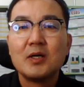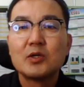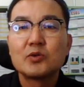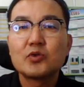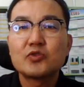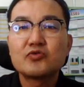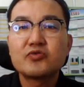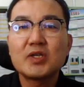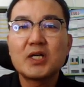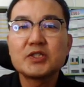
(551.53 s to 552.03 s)

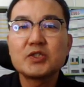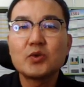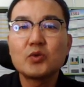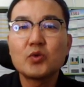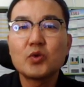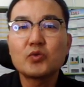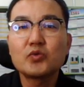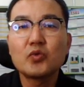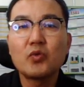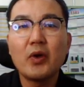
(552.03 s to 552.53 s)
또
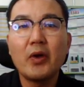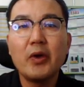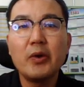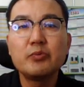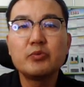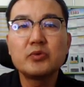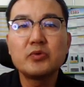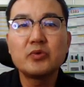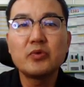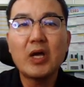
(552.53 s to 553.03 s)
추가적으로 또
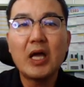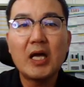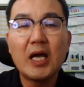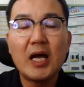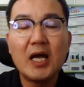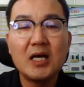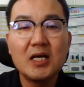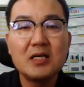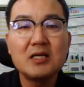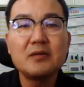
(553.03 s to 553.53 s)
외부
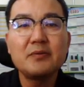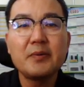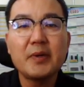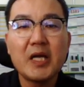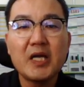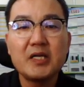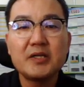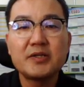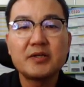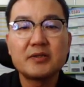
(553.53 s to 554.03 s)

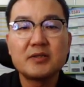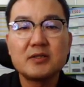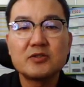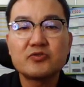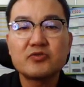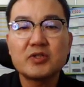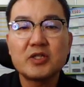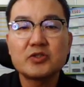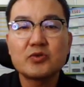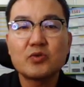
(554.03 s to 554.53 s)
엘리베이터를
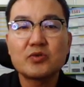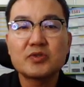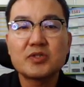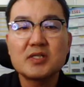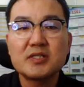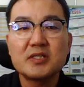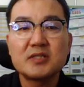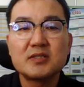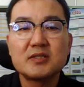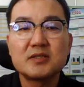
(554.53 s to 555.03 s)
추가적으로
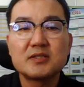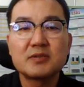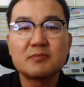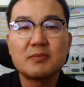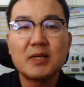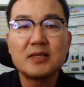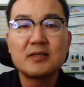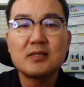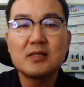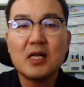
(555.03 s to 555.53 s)
설치를
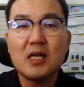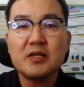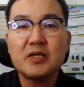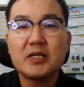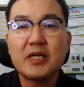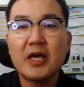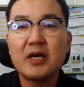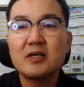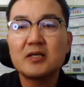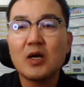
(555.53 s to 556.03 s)
지금
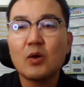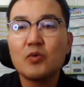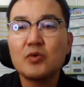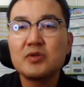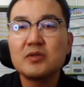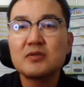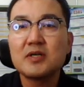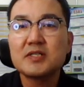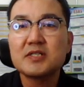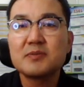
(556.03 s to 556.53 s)
할 계획을 갖고
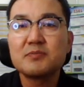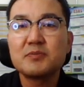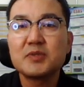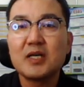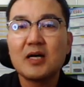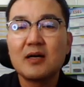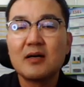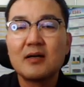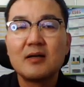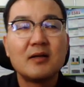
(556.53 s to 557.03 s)
있는 것
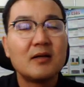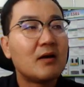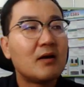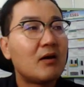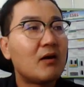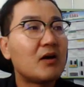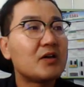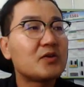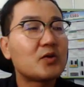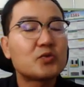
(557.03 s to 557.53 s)
같습니다.
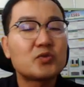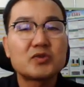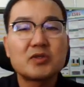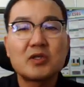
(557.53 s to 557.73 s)
어, 이것도